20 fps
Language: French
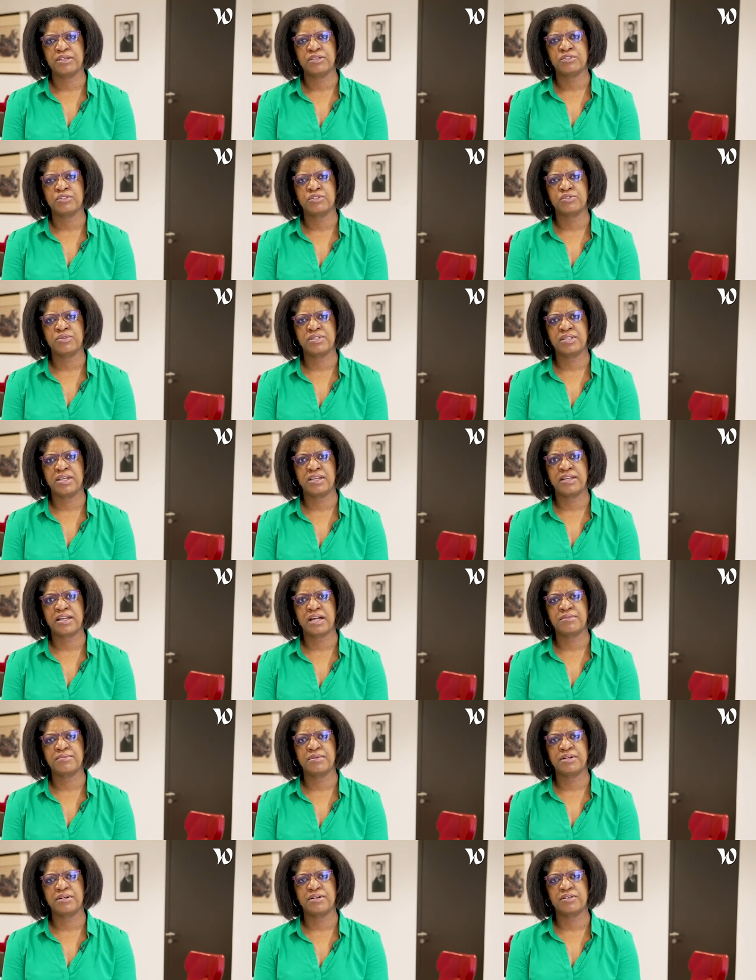Je suis
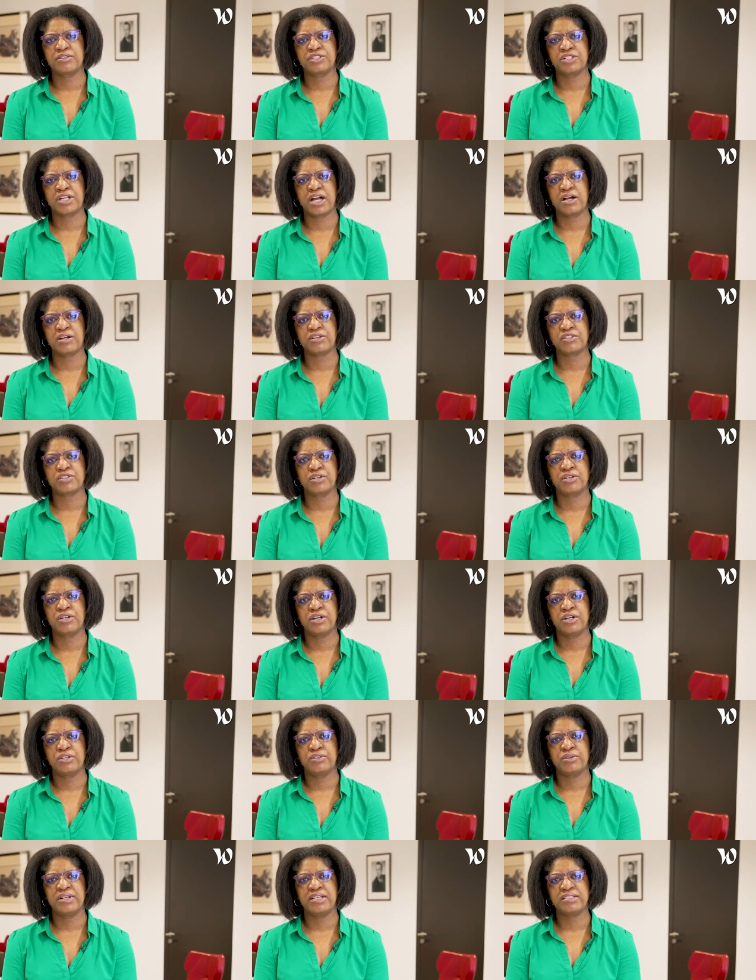également en charge
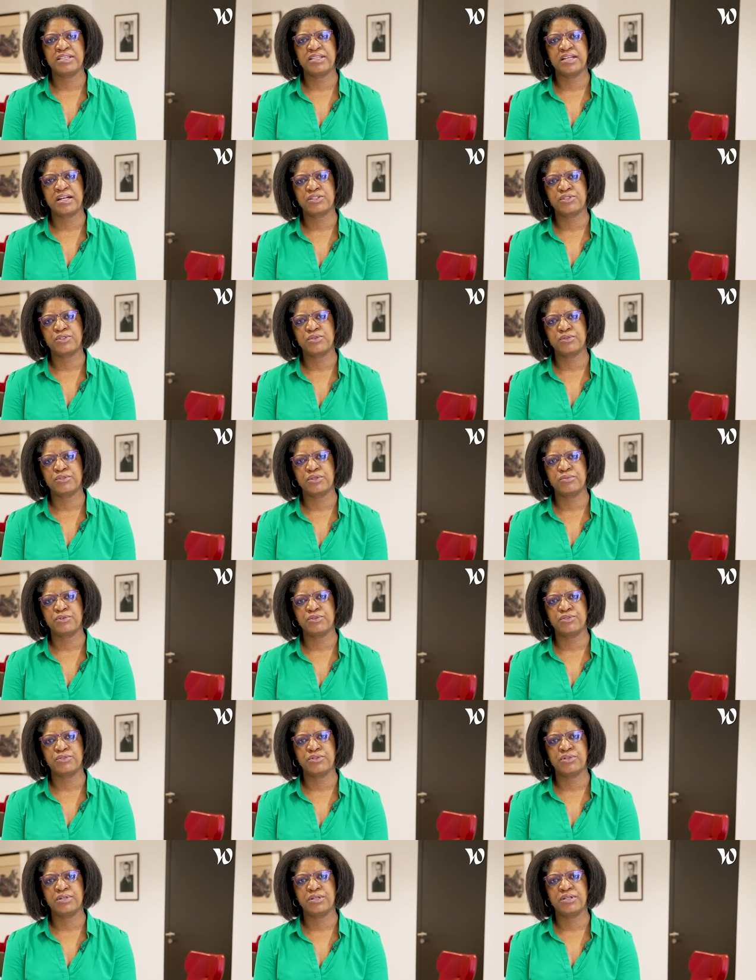de l'intégration de
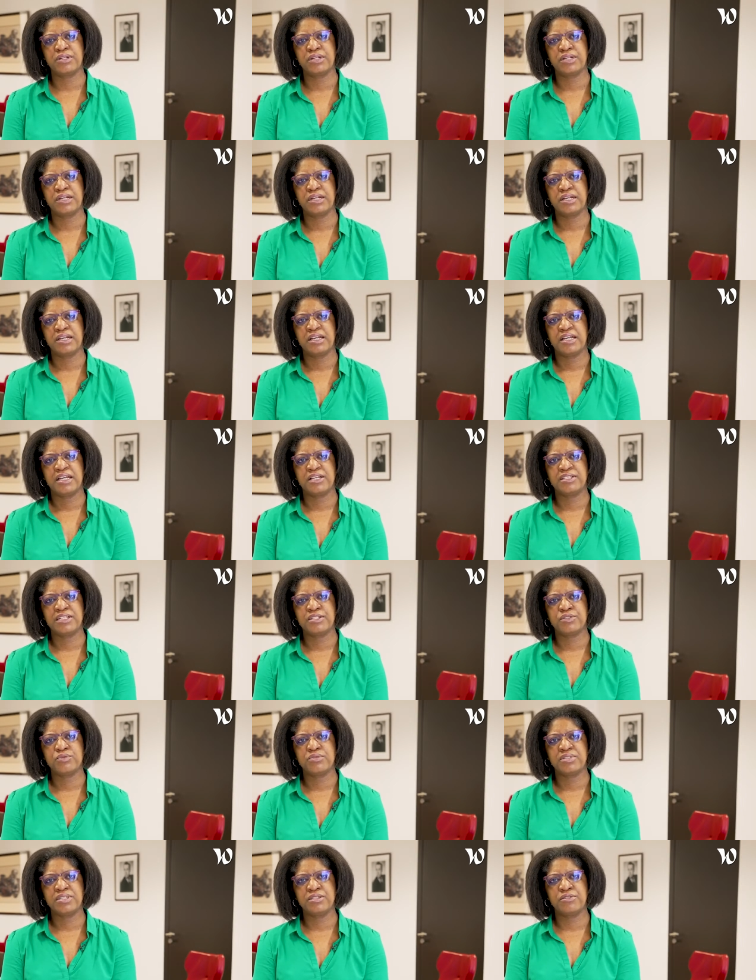modules et
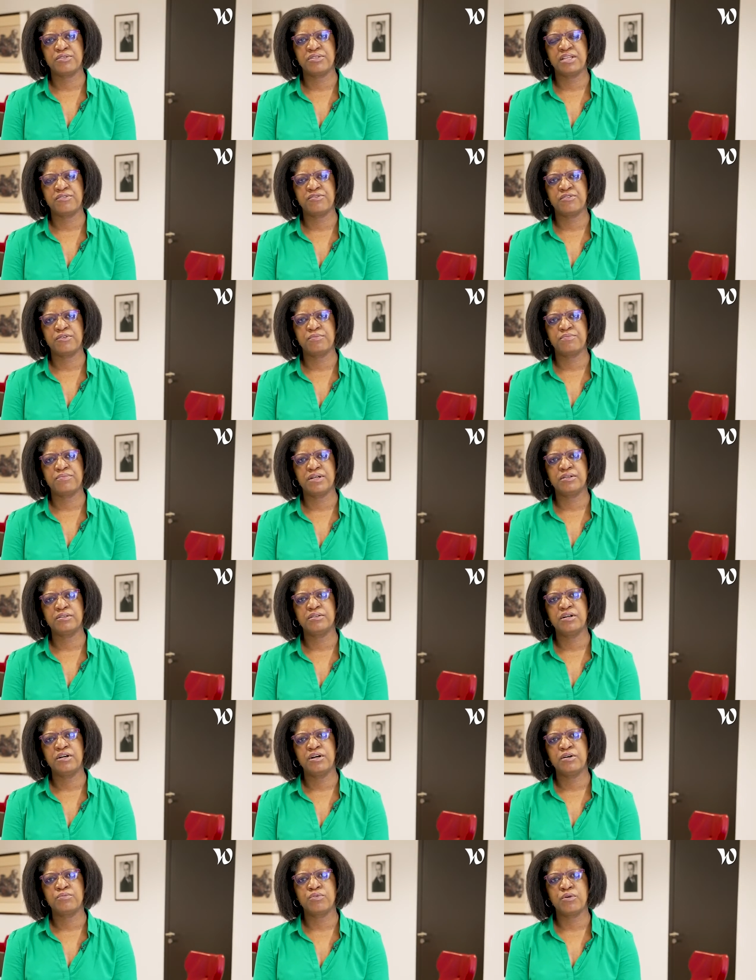des outils de développement
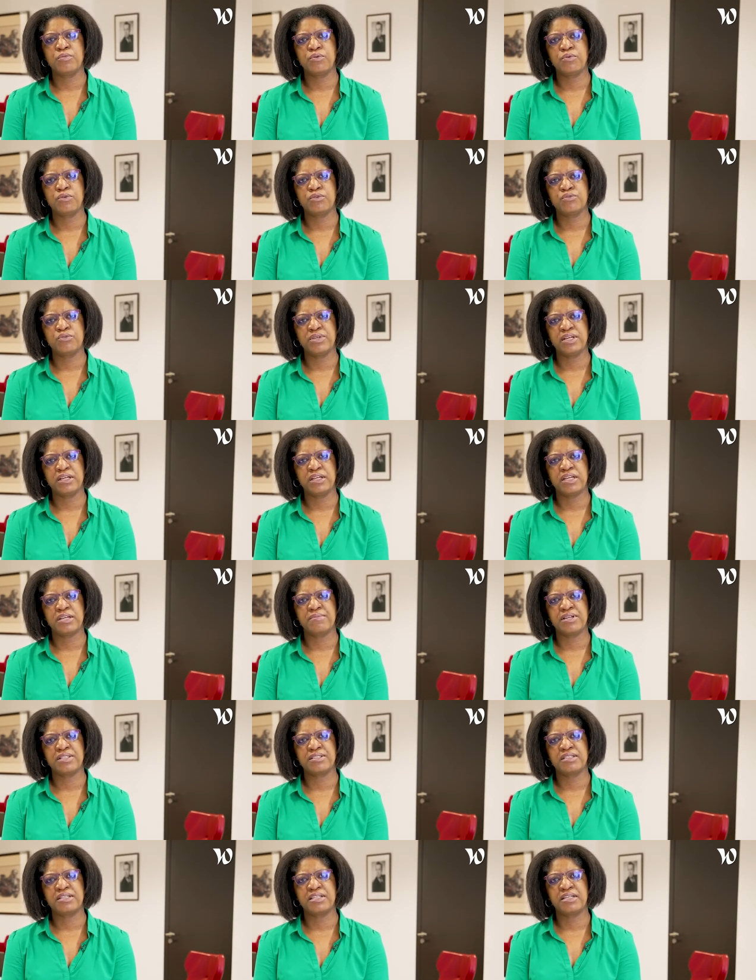pour produire et
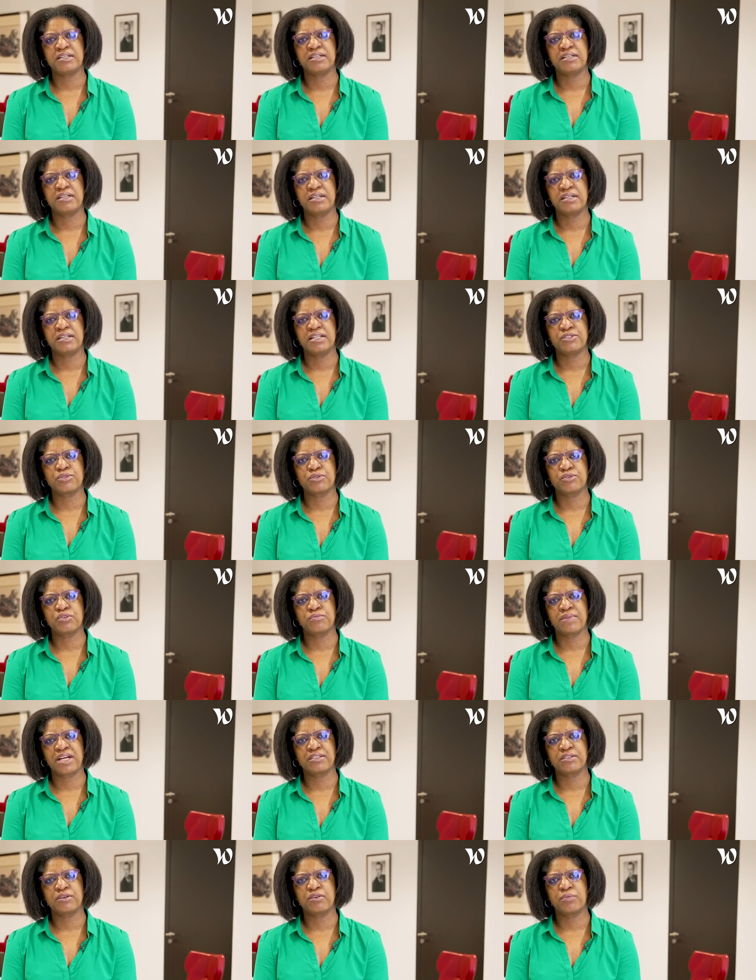maintenir les
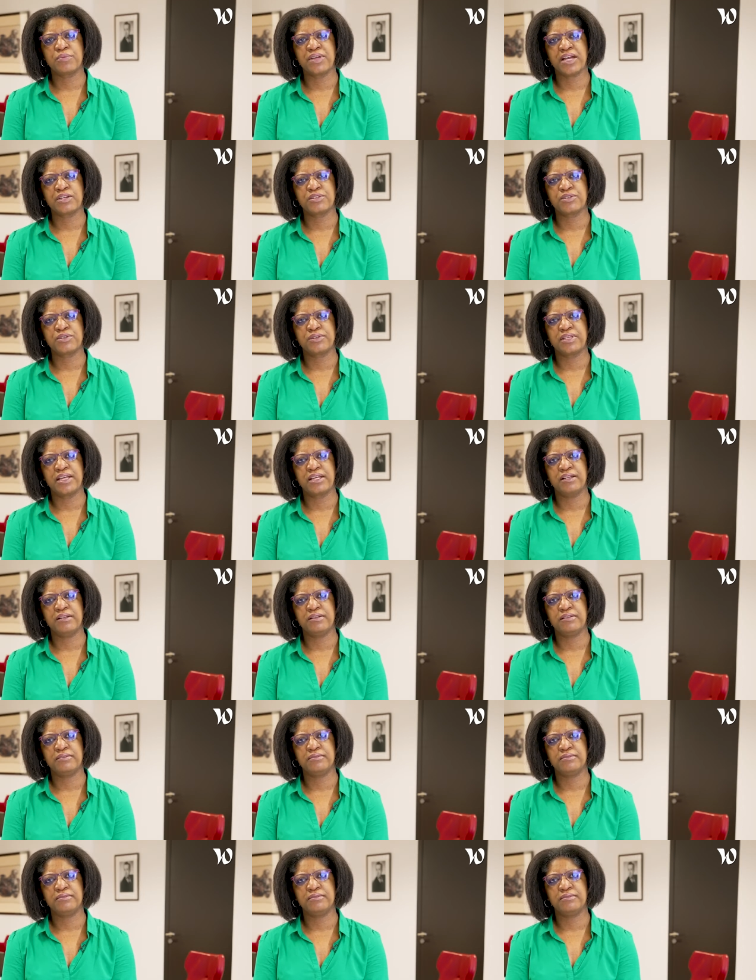automates opérationnels.